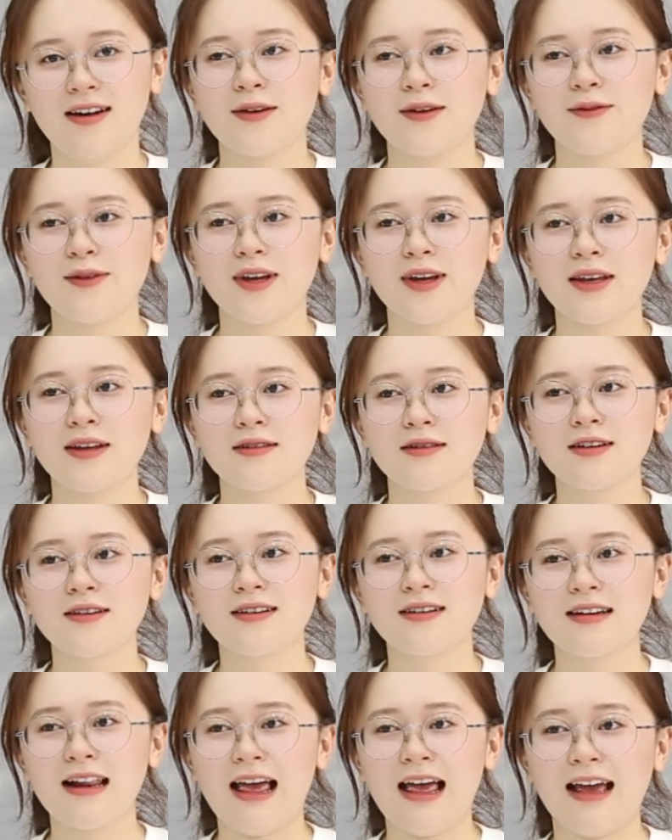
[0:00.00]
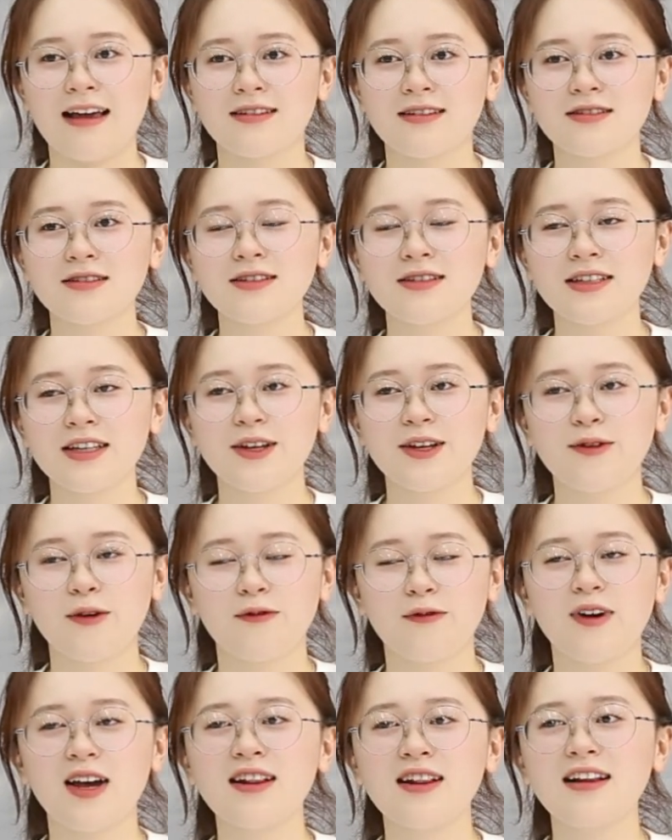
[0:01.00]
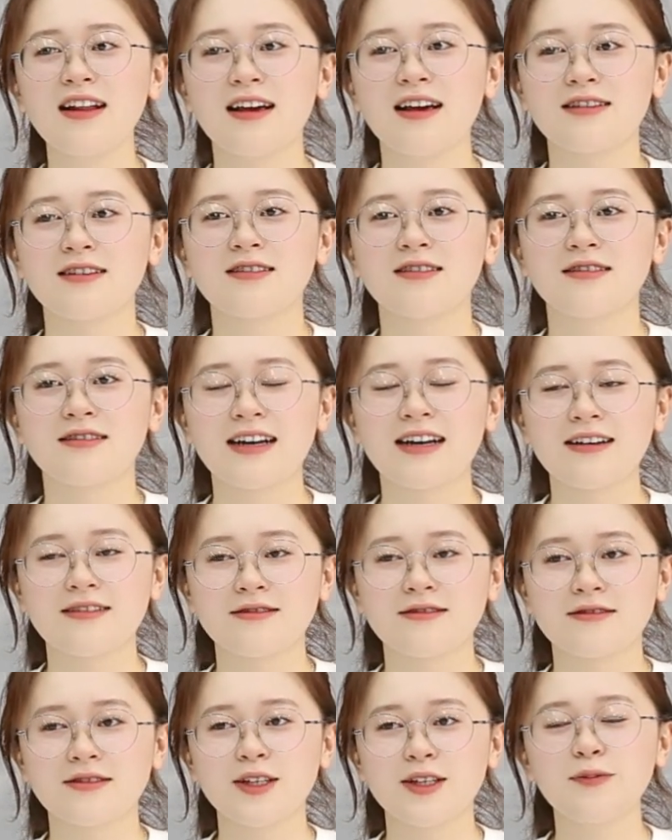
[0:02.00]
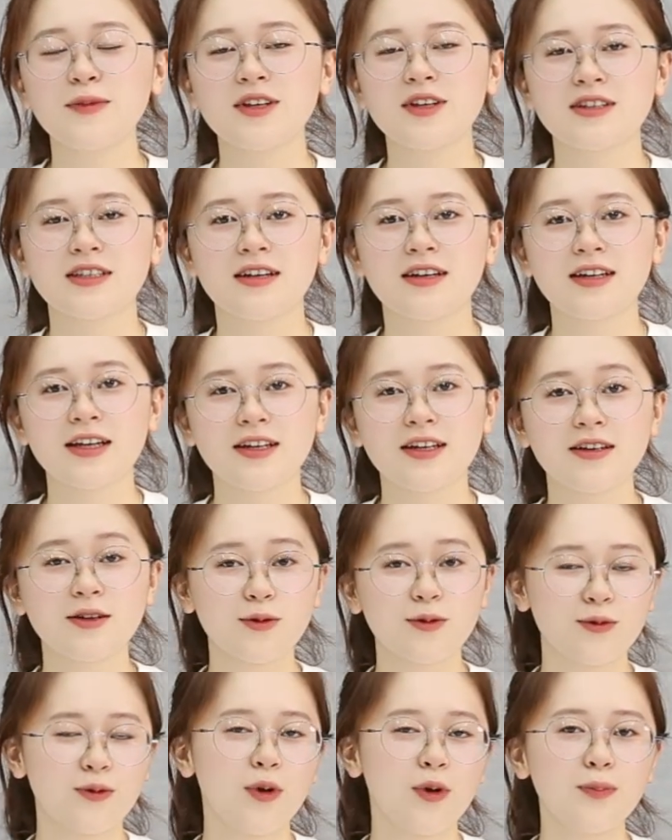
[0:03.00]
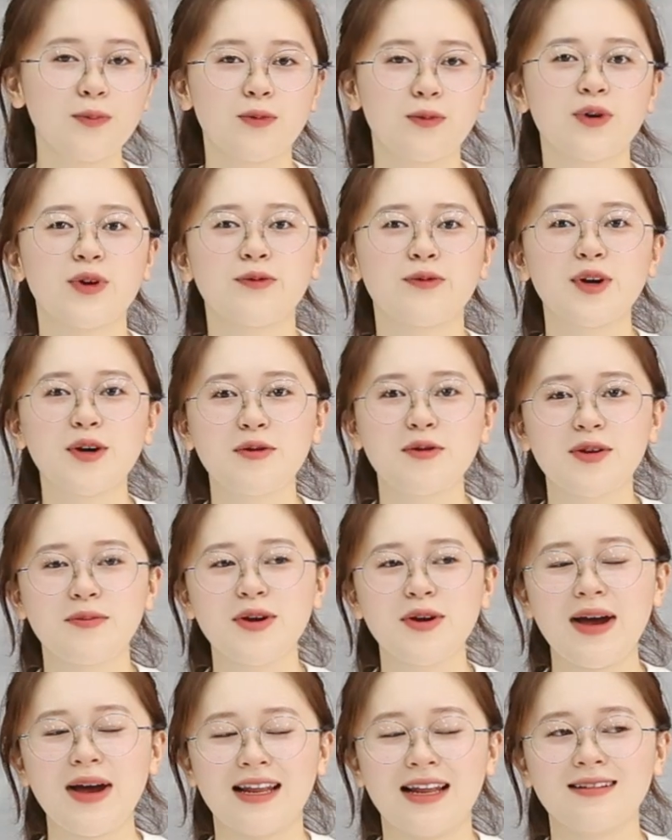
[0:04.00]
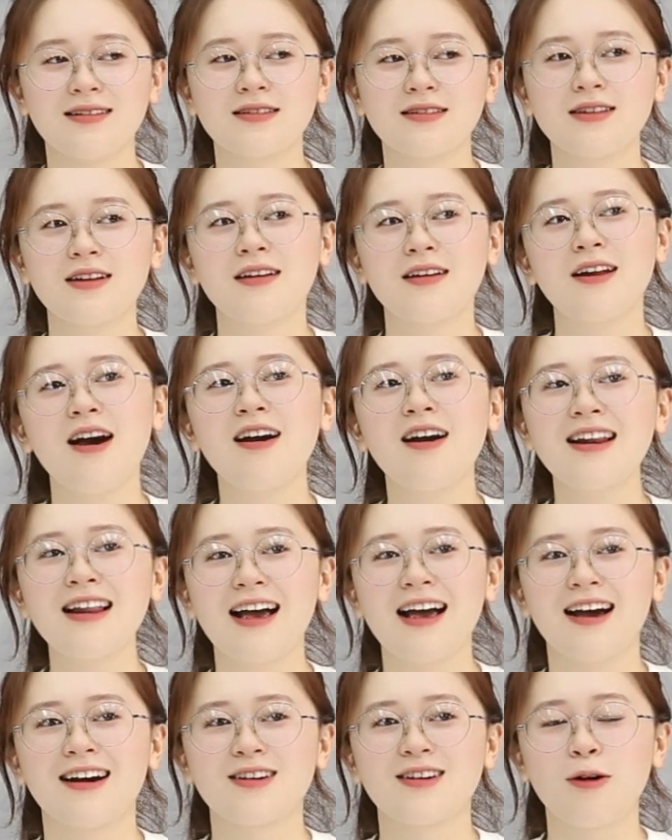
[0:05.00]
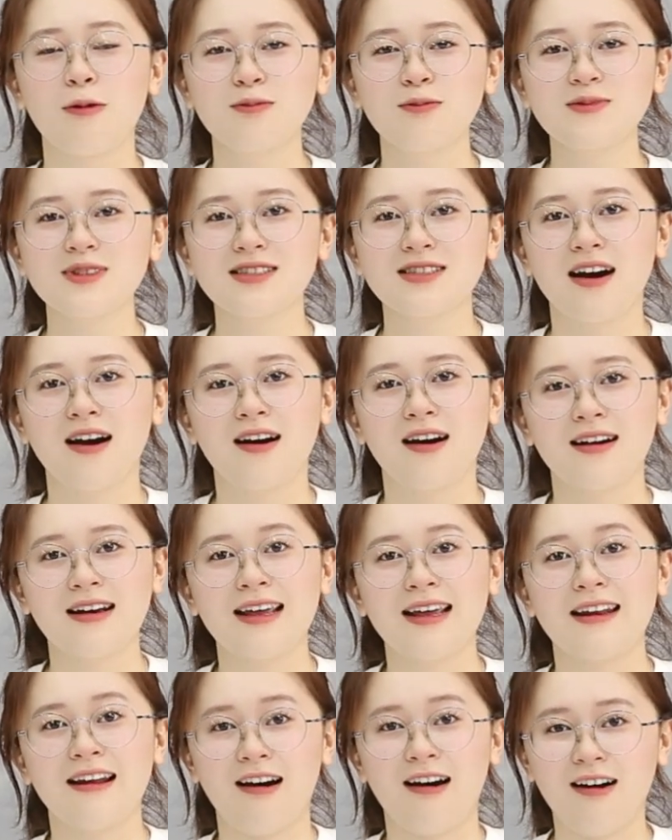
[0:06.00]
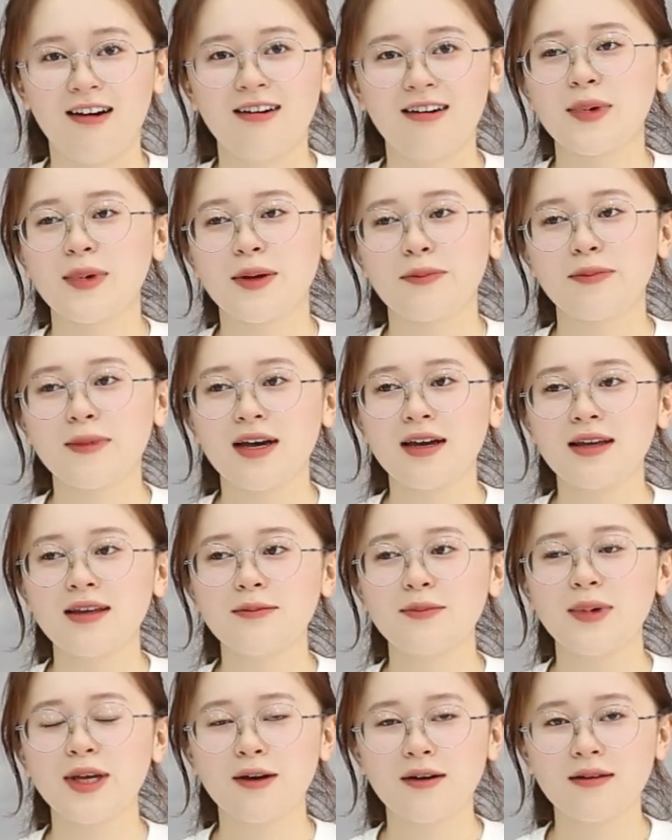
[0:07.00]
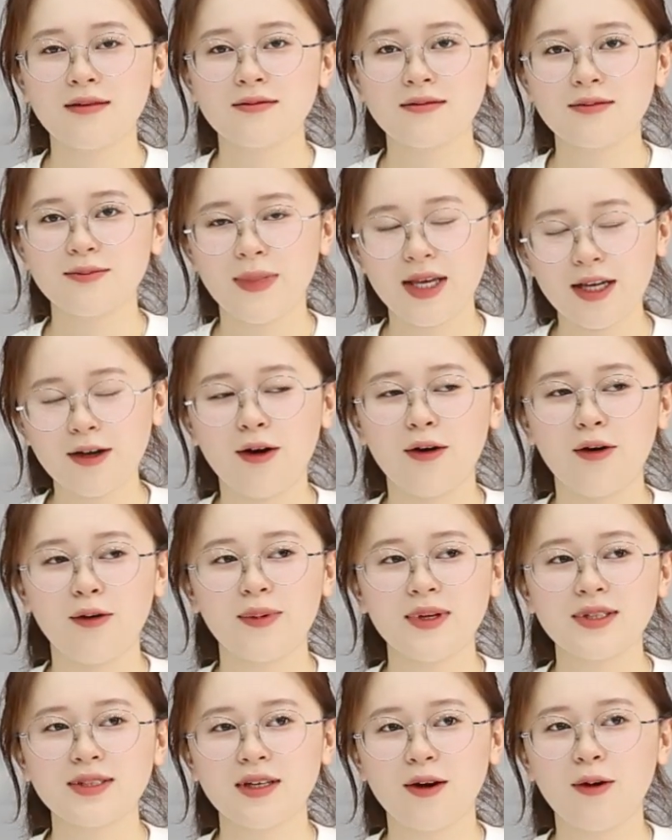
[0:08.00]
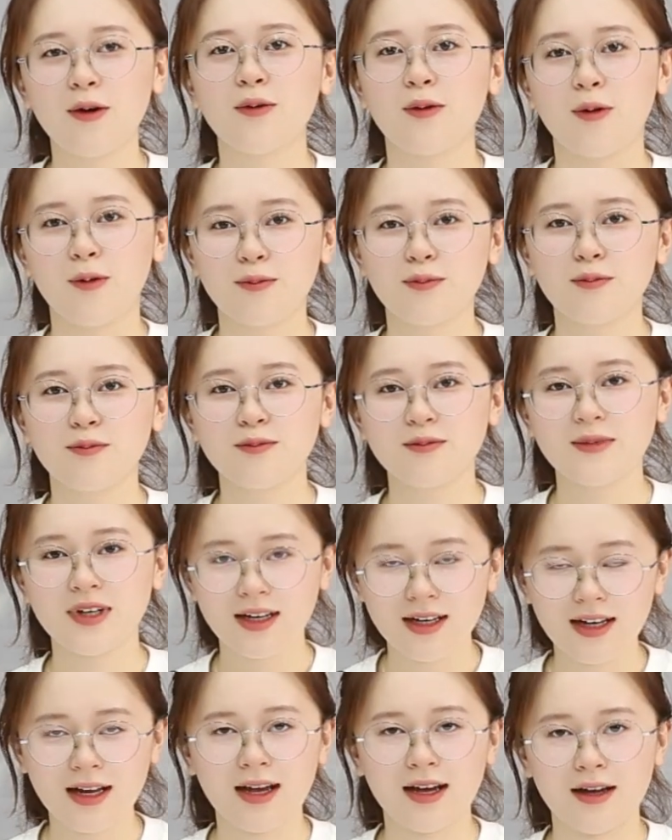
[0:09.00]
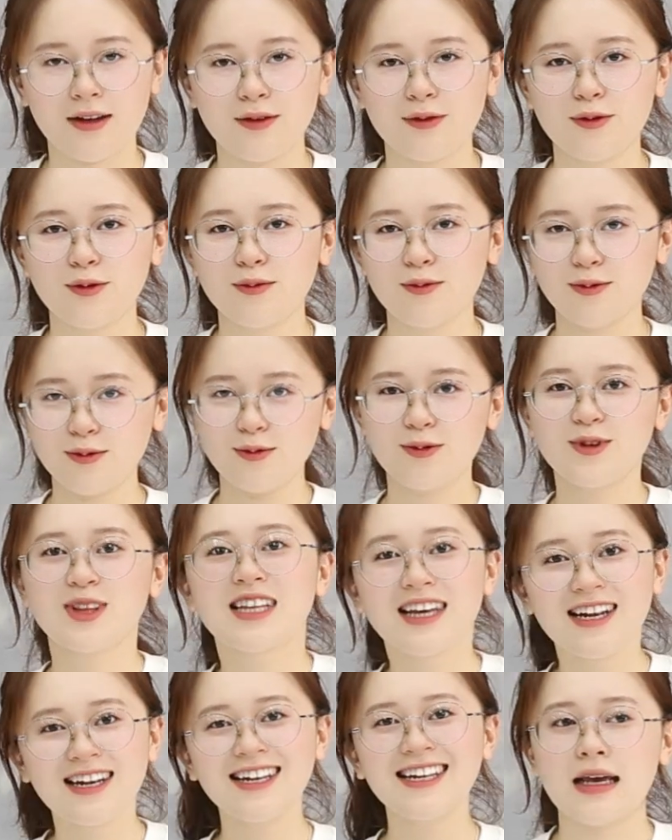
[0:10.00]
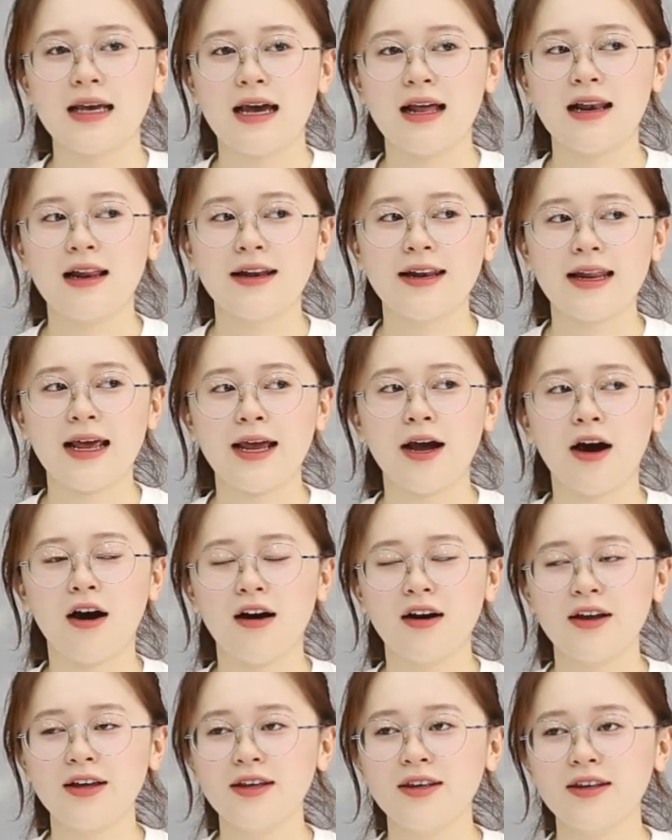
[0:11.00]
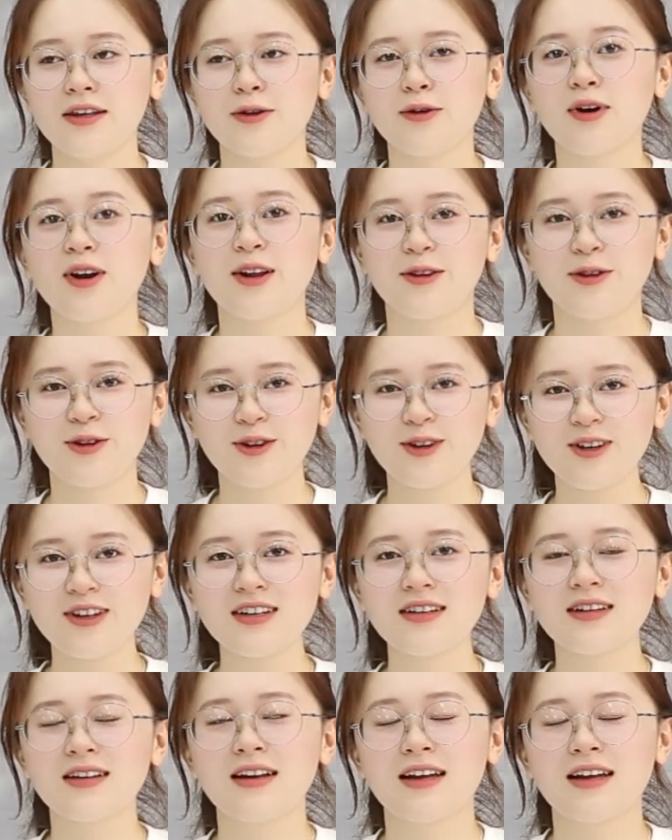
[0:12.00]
Tại vì thường là trước khi đi phỏng vấn là thường giống như trên cái blog review bạn nói là cũng sợ này nọ. Nhưng mà em thấy mấy mấy cô, mấy xê ô cũng rất là uy tín. Dạ lần này hỏi nhiều hơn lần trước.